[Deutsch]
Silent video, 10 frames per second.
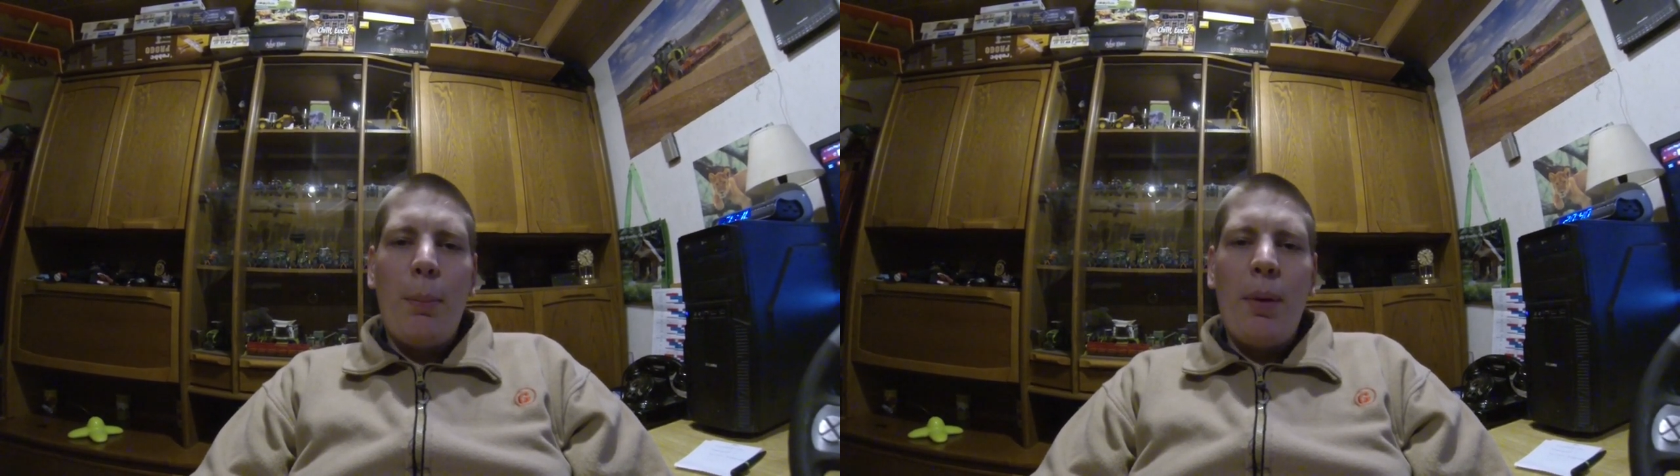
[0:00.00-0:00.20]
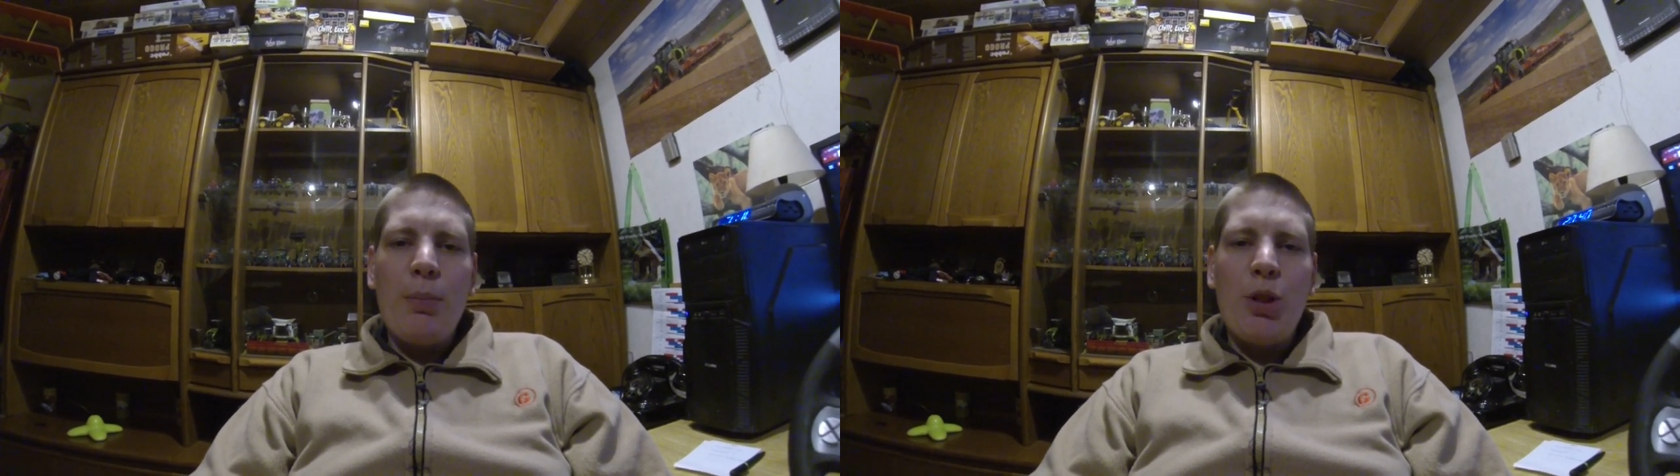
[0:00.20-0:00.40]

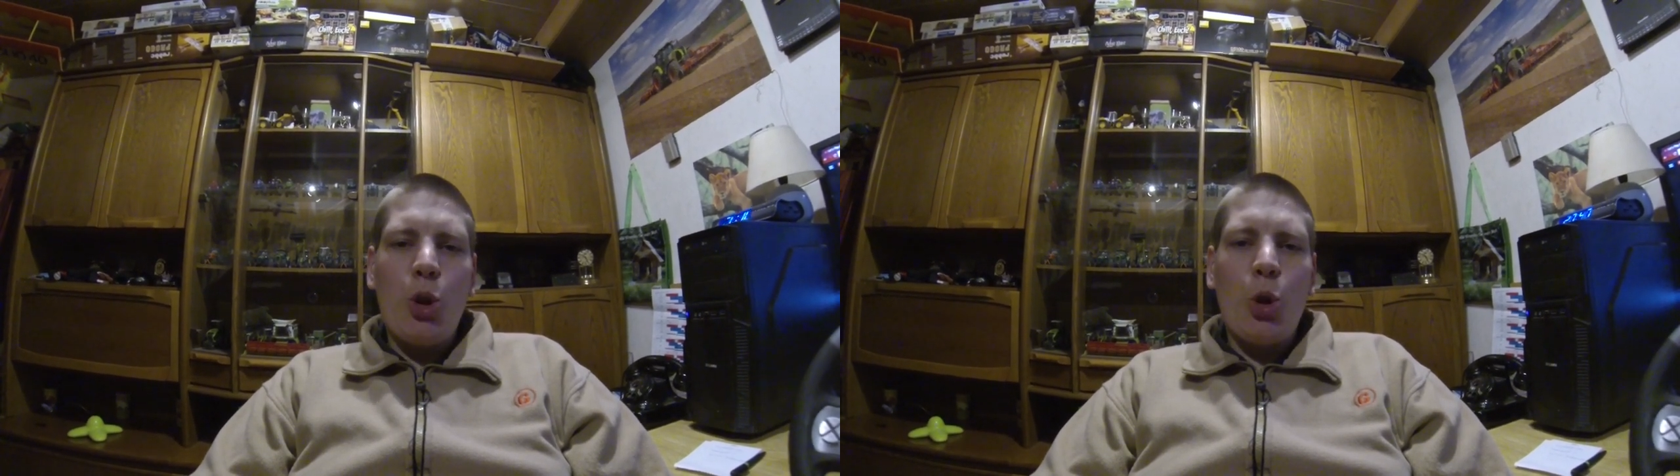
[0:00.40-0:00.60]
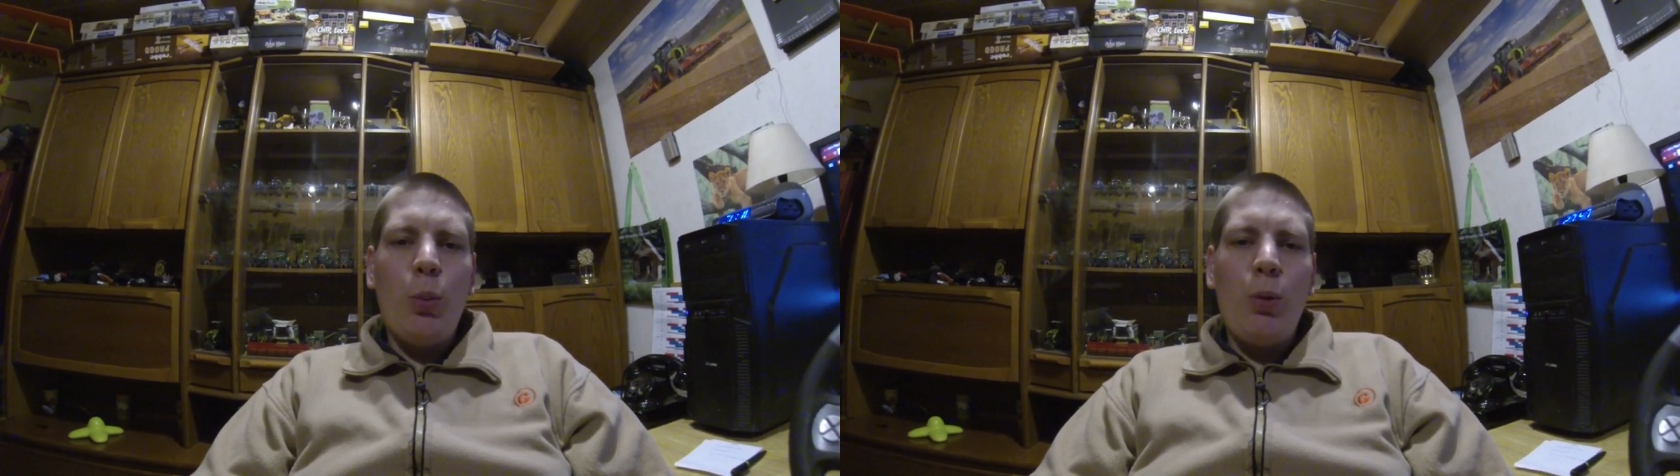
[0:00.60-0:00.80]

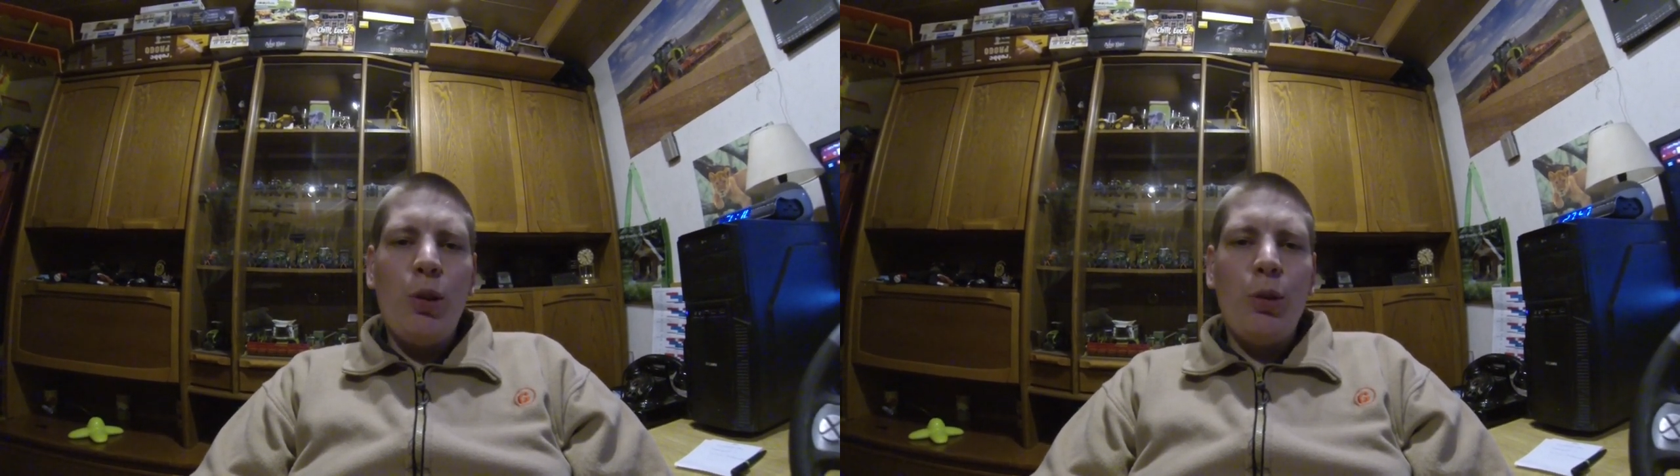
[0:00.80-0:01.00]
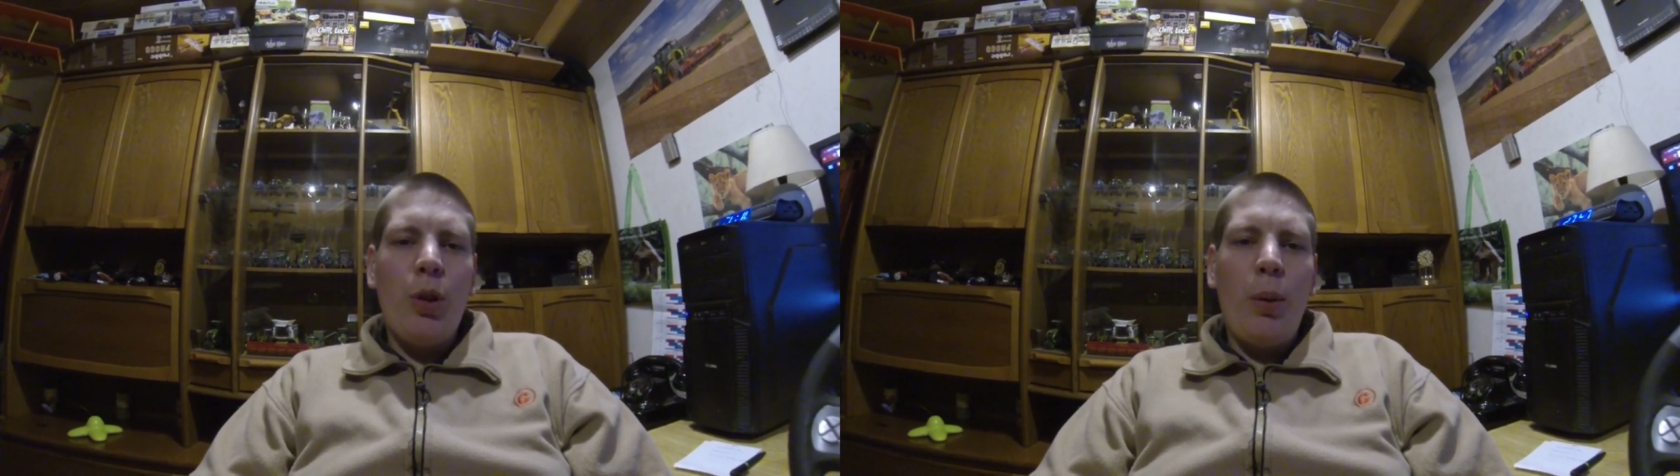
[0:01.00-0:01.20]
Bremsenschöbel
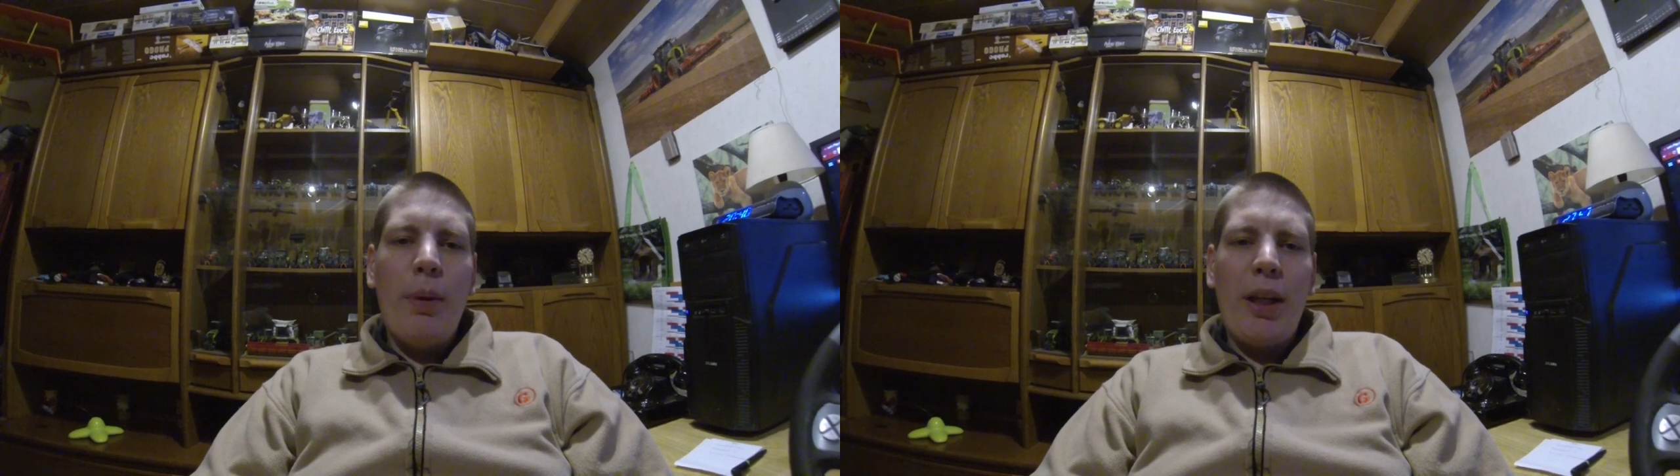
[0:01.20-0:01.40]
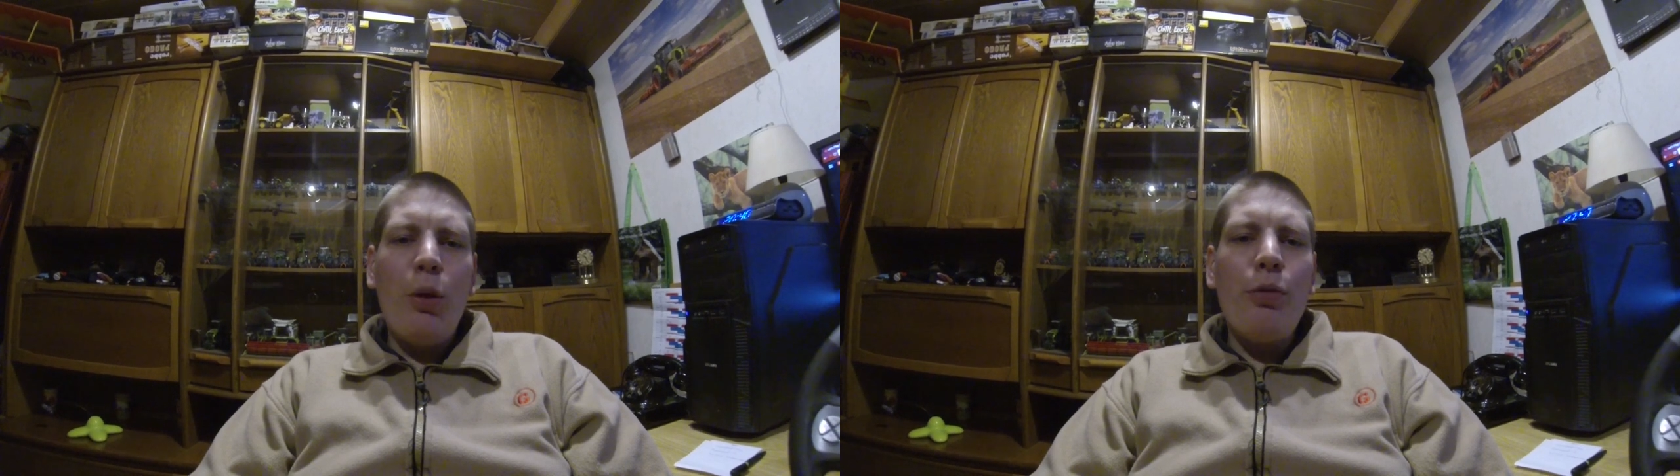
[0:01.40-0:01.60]
in
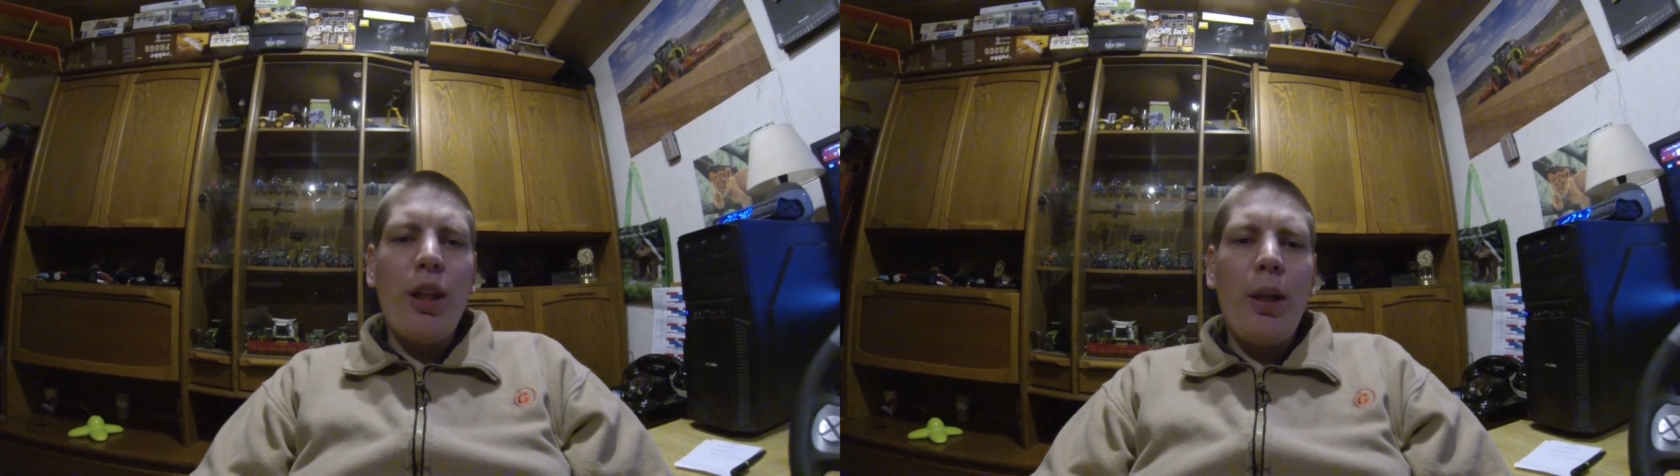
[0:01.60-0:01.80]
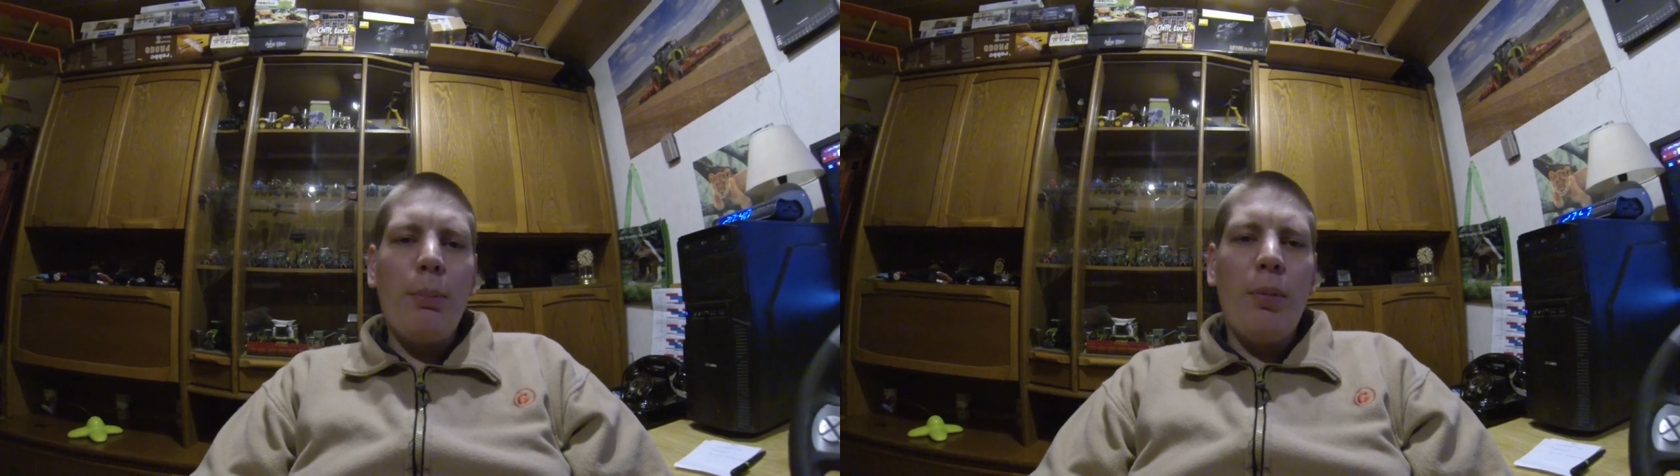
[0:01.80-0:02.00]
Nürnberg
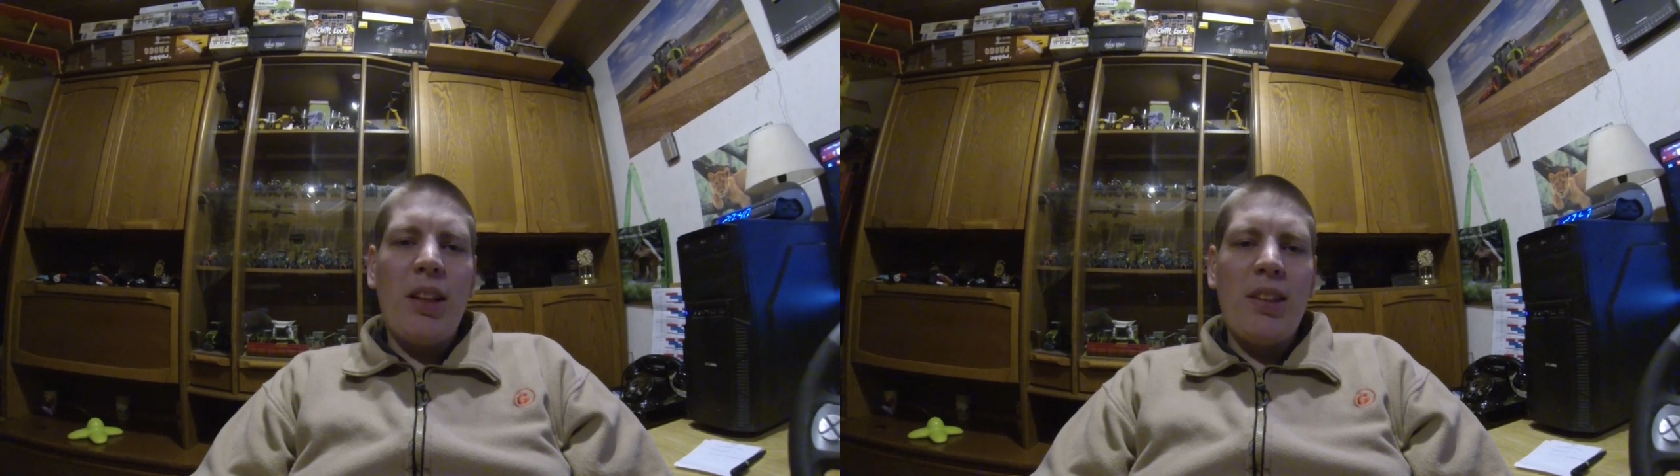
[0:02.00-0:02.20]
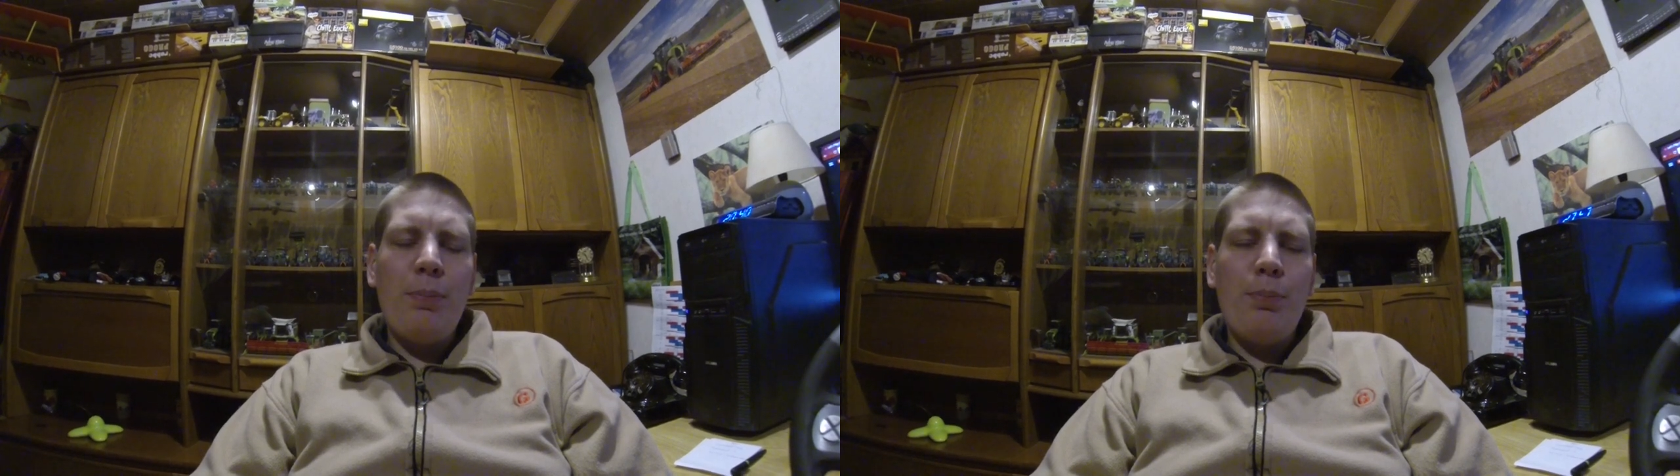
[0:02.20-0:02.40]
aufkleben
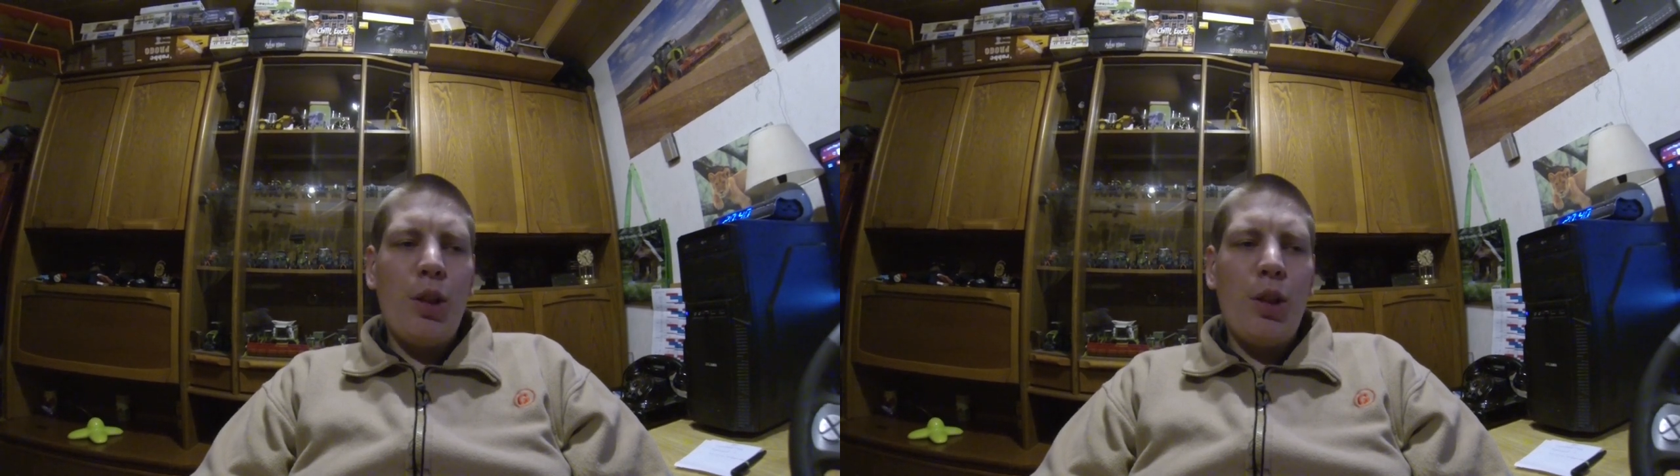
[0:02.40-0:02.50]
lassen.